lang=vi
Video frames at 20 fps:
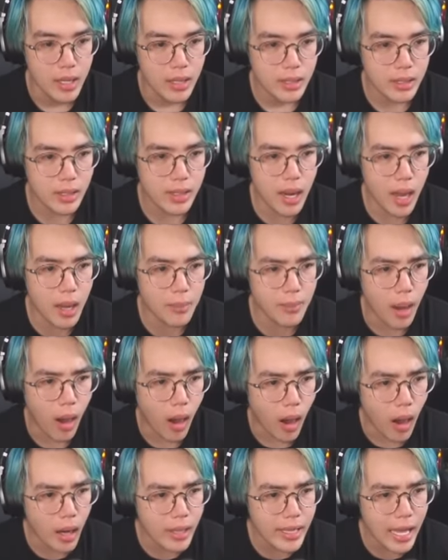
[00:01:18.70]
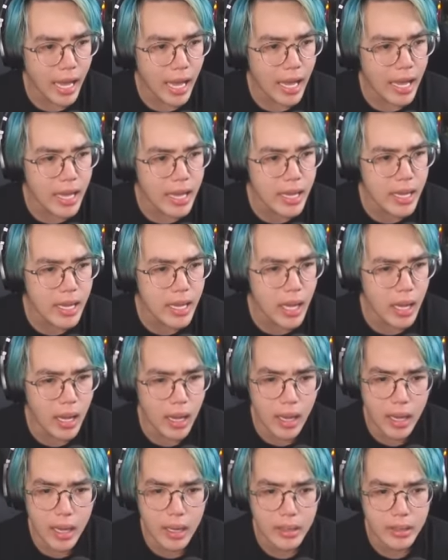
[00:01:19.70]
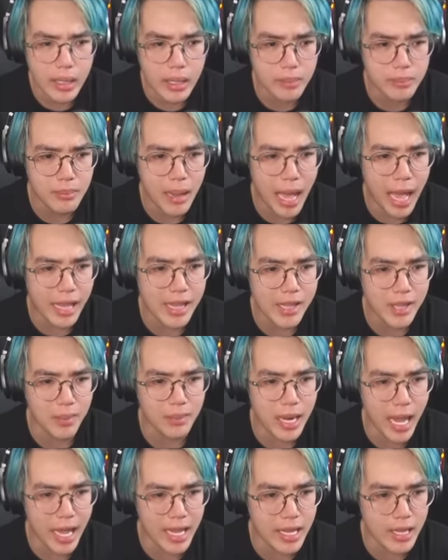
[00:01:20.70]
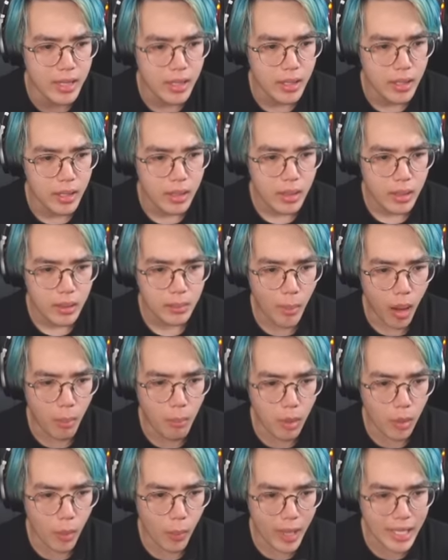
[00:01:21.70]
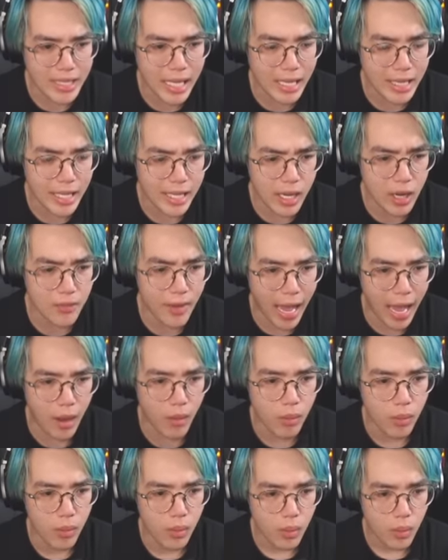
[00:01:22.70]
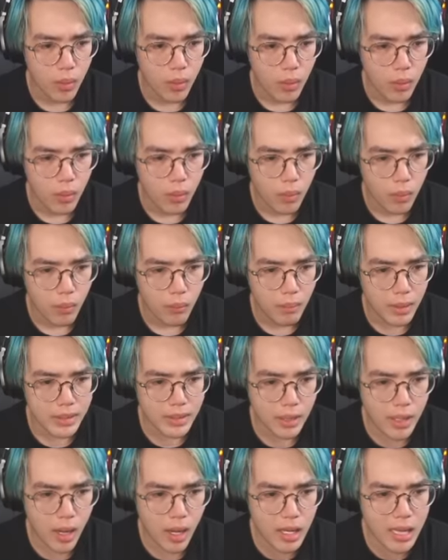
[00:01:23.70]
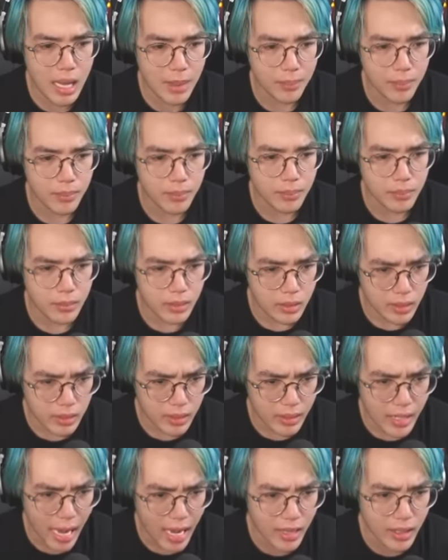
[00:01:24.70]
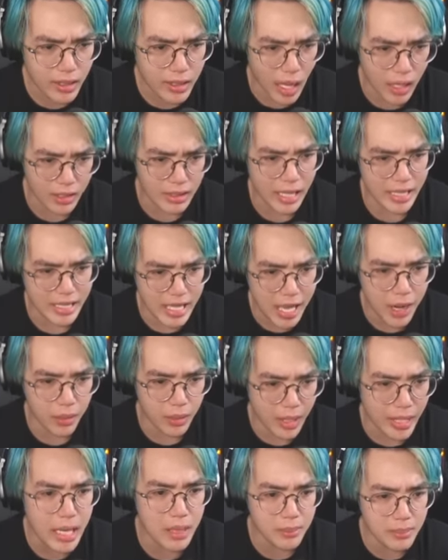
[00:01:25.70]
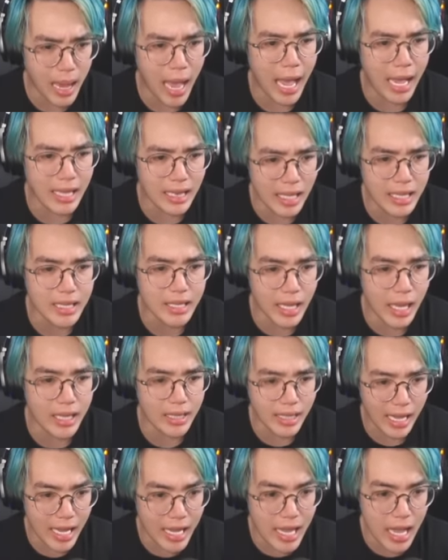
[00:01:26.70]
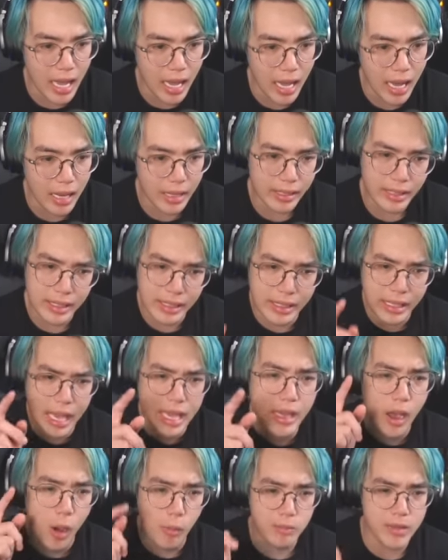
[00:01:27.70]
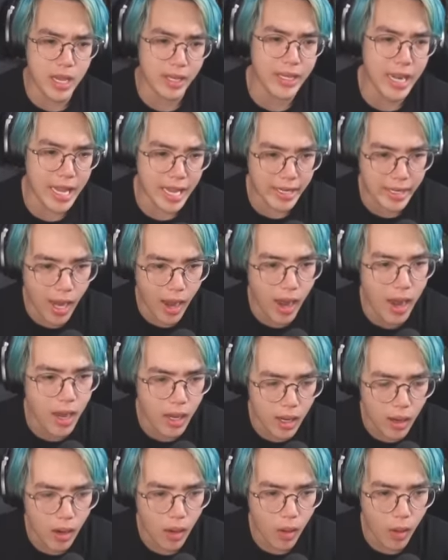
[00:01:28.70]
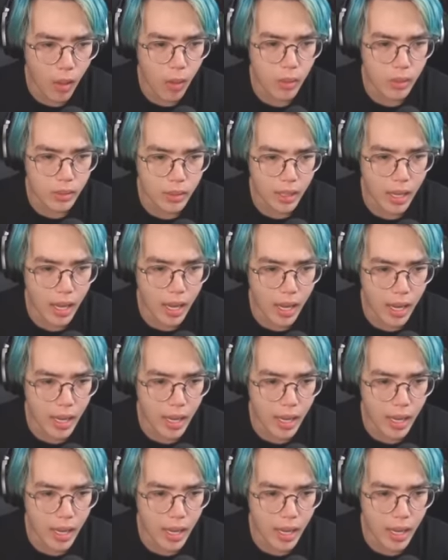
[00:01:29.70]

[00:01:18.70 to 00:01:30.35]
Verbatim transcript: sau đó bỏ cái uh, đinh ba vào trong đây bỏ một cái quyển sách gì đó vào và sau đó là gắn thật là nhiều cái đinh ba lên trên cái uh, cái cột dẫn điện đó ok